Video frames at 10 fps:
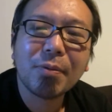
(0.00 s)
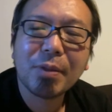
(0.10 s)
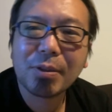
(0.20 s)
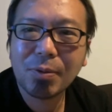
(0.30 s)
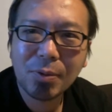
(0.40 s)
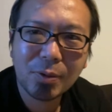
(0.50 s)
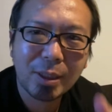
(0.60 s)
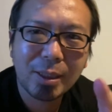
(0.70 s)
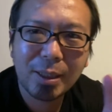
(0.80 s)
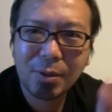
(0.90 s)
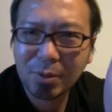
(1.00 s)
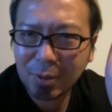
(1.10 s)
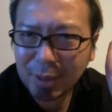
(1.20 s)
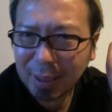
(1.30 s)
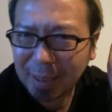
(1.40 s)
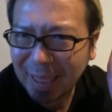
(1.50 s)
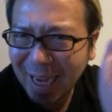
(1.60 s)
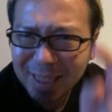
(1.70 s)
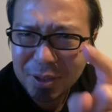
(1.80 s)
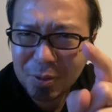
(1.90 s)
で、そのこと考えようと。で、
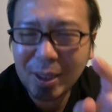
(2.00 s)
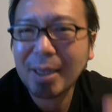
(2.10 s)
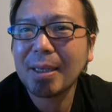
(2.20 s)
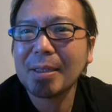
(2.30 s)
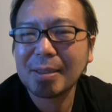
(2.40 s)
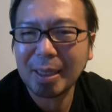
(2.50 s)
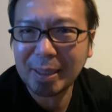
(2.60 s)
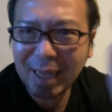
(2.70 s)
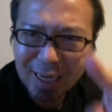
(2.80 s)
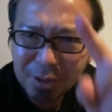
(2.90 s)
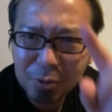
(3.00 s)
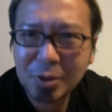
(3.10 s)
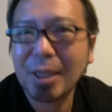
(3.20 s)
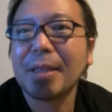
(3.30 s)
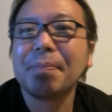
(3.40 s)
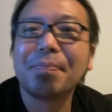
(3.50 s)
何を体験したり、何をしたり、